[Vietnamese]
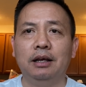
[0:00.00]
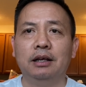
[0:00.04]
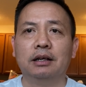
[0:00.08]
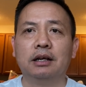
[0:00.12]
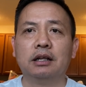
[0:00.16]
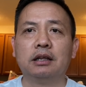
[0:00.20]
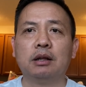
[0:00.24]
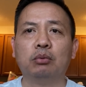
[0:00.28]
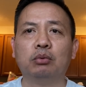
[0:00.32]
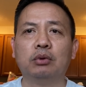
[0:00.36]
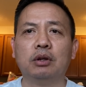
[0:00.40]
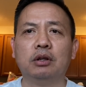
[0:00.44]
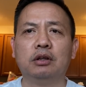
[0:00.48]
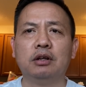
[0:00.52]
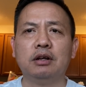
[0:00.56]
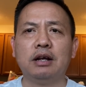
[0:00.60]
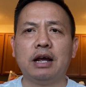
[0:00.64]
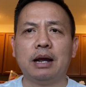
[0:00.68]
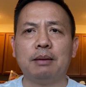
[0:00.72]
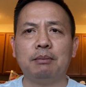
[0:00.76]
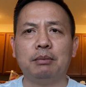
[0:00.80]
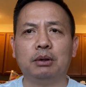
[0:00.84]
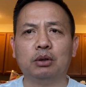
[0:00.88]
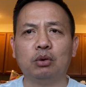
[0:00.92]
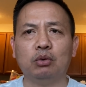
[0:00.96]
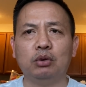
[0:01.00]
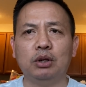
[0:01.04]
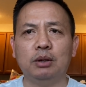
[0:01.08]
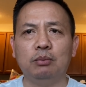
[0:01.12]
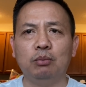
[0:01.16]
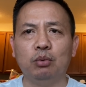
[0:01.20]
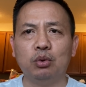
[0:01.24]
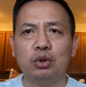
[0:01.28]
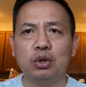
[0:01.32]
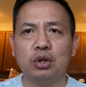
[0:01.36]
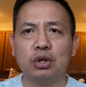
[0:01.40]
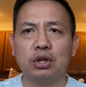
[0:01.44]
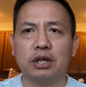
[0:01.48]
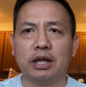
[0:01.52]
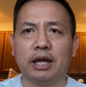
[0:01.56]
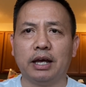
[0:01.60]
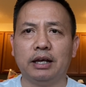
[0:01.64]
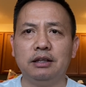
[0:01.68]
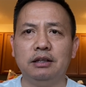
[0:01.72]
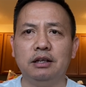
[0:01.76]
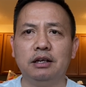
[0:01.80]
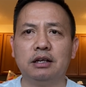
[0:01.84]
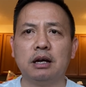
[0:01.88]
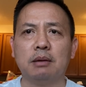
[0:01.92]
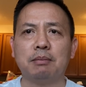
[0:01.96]
Cái thông tin thứ hai mà tôi nên muốn chia sẻ
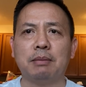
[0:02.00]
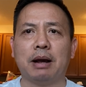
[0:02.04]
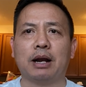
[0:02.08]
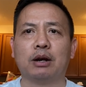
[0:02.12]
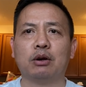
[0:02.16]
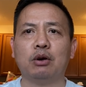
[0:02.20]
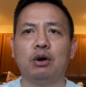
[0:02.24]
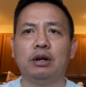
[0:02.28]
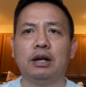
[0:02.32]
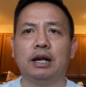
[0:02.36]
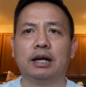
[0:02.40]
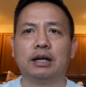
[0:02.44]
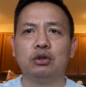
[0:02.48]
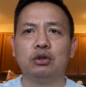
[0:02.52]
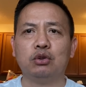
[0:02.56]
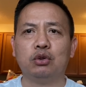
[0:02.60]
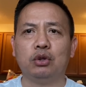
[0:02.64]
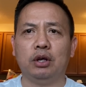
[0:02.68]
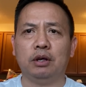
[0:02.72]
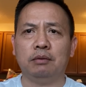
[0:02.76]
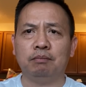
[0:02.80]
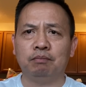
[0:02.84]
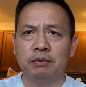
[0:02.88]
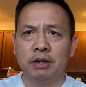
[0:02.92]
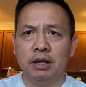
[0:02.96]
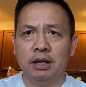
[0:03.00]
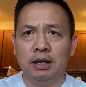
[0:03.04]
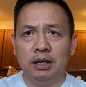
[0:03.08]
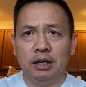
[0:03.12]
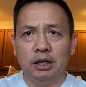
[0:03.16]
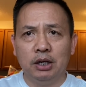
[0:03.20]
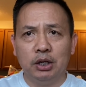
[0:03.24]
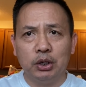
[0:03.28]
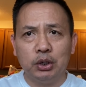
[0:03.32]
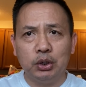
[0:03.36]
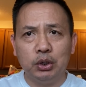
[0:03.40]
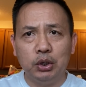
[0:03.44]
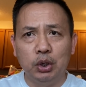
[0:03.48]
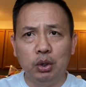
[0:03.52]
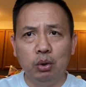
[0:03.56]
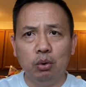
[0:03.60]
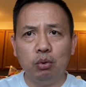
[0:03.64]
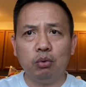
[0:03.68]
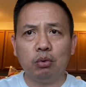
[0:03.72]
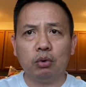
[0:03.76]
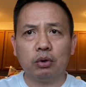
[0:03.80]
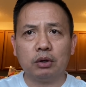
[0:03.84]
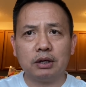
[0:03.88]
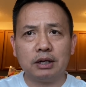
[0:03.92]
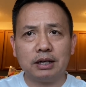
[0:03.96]
với các bạn đó là chuyện nếu
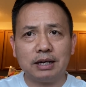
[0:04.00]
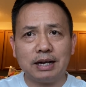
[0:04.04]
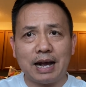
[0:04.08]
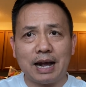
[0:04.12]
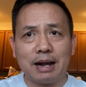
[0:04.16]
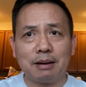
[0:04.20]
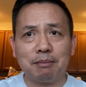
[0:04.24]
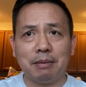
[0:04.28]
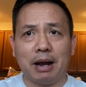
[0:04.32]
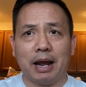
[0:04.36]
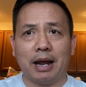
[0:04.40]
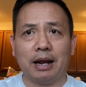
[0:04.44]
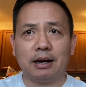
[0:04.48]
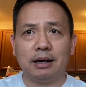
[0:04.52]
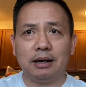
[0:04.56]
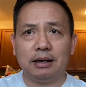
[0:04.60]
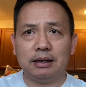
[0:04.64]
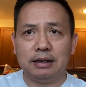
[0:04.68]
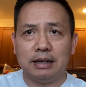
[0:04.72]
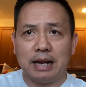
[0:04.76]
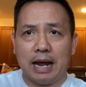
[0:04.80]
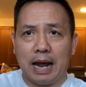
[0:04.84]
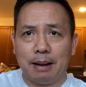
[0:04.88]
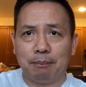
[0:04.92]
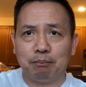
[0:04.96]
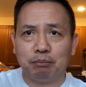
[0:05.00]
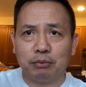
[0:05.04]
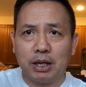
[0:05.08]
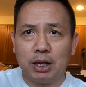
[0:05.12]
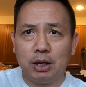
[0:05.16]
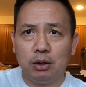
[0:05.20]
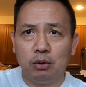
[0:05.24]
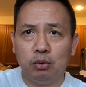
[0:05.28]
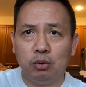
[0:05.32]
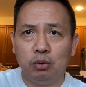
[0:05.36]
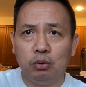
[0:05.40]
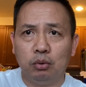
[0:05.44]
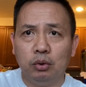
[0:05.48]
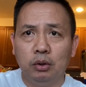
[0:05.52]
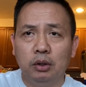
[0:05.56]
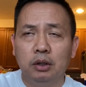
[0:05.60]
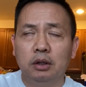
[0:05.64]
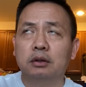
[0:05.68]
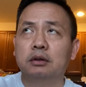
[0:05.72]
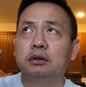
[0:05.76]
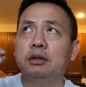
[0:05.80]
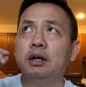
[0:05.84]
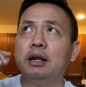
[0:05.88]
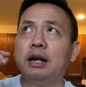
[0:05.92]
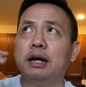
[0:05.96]
các bạn làm theo,
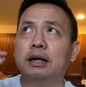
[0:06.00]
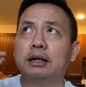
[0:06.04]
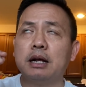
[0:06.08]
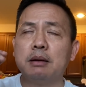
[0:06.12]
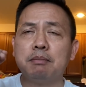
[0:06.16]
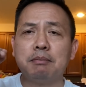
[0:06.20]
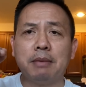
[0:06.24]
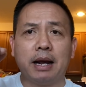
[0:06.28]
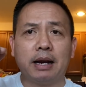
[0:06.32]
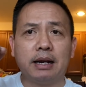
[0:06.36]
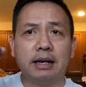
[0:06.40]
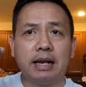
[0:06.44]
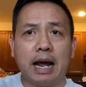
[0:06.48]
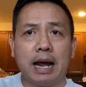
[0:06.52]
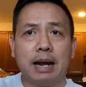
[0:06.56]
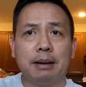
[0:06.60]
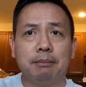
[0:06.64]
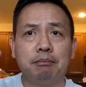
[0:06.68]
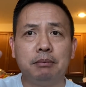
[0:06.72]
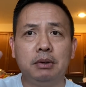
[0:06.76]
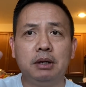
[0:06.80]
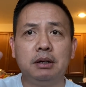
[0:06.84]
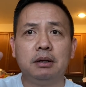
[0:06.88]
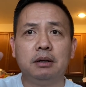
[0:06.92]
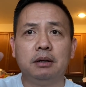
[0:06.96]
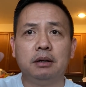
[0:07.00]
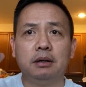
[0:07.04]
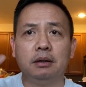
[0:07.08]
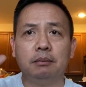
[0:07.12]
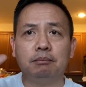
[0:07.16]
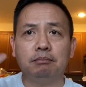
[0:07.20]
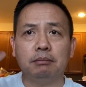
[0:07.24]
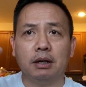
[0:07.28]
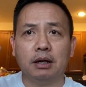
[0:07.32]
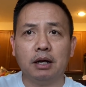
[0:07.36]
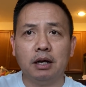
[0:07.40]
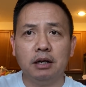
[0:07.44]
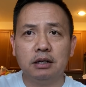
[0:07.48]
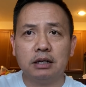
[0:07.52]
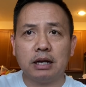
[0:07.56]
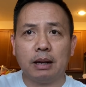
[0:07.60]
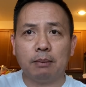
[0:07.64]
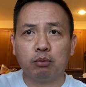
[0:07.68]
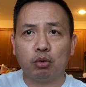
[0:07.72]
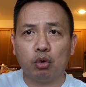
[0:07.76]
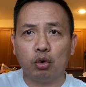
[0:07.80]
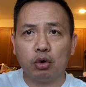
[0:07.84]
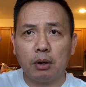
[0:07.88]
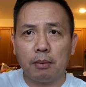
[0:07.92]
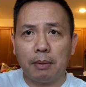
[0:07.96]
tức là các bạn làm á, mà income
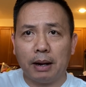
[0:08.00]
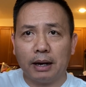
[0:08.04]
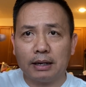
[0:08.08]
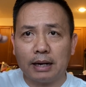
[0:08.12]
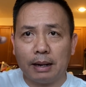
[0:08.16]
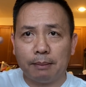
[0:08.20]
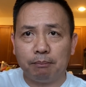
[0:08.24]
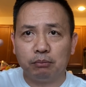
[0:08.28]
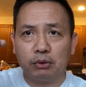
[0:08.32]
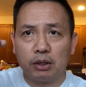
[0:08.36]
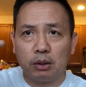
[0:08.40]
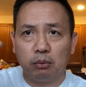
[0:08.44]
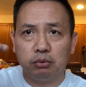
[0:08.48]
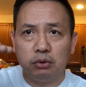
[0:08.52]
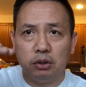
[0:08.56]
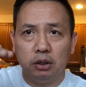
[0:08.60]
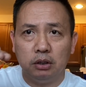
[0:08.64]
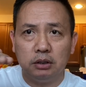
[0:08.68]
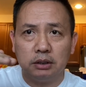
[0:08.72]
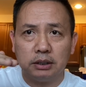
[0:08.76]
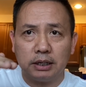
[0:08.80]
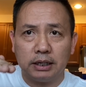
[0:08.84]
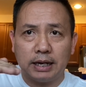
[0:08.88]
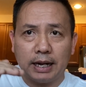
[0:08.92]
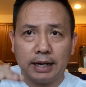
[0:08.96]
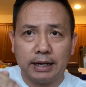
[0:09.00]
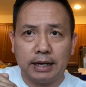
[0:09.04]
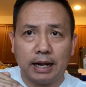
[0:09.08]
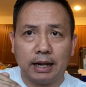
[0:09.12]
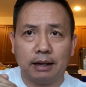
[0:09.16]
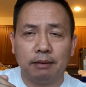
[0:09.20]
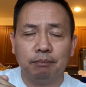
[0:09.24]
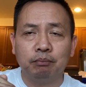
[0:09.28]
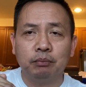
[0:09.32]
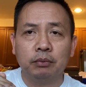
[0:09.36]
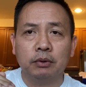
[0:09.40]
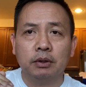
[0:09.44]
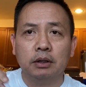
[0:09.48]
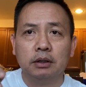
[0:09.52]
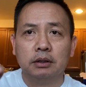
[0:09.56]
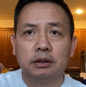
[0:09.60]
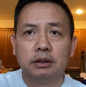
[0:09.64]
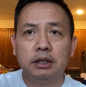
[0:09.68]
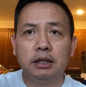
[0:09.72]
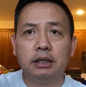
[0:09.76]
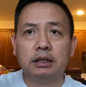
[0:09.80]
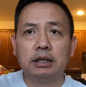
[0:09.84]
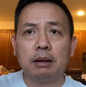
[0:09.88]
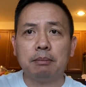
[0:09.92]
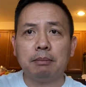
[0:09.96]
của các bạn nằm trong những cái này nè,
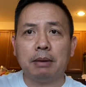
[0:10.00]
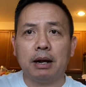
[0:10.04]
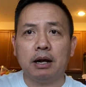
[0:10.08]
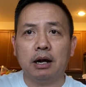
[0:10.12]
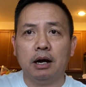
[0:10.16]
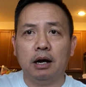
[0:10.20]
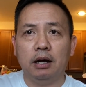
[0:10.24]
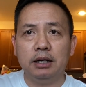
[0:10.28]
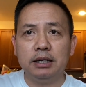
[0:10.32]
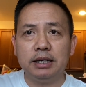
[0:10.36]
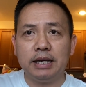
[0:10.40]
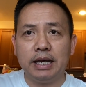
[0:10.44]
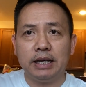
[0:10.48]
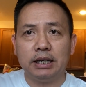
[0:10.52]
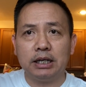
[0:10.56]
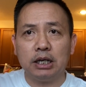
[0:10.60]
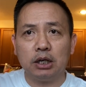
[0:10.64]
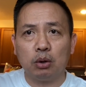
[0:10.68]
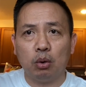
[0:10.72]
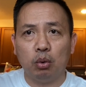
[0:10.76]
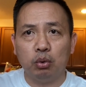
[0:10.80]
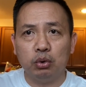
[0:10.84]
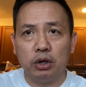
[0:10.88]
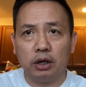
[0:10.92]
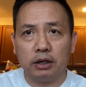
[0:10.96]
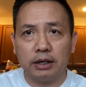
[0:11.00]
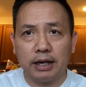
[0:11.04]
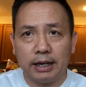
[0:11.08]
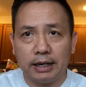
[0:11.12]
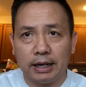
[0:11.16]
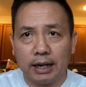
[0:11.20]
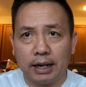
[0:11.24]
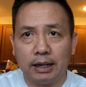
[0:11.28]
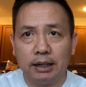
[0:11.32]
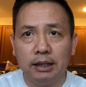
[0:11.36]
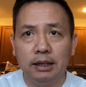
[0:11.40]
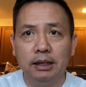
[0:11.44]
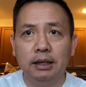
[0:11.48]
thì các bạn ở ngay cái khu vực này nè,